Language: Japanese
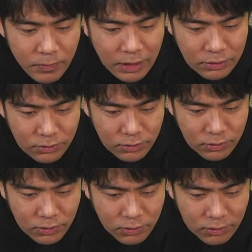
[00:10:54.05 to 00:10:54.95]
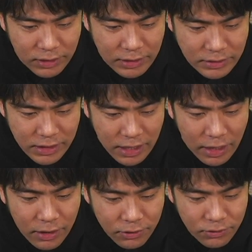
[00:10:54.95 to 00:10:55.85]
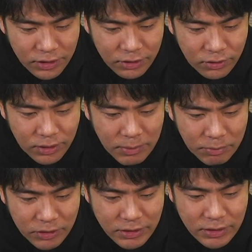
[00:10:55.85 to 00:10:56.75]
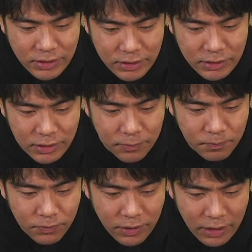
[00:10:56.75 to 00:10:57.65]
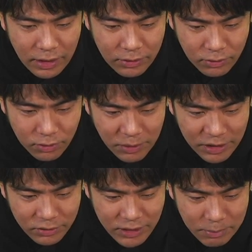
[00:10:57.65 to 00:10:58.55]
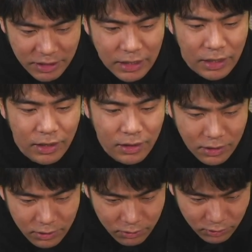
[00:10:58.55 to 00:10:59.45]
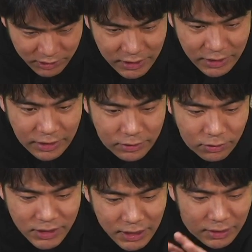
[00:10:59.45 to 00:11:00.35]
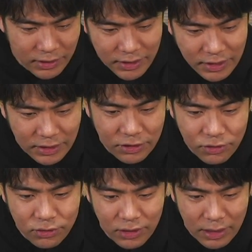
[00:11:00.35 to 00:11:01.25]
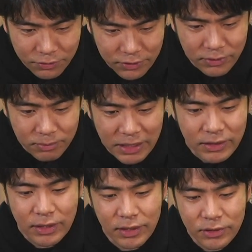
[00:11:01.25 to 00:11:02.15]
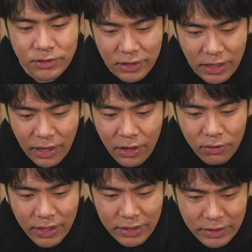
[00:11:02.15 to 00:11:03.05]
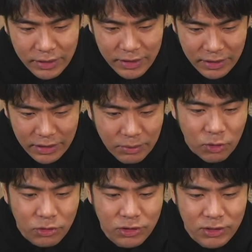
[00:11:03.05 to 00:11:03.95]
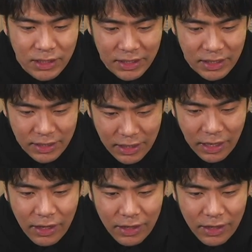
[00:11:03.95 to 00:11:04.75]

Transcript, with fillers: こんな感じで、ユニットで守りつつ、右の攻めにこうつなげていくと、さらに左にユーノがフル満タンでいるんで、これ相手左にもコスト割きながら、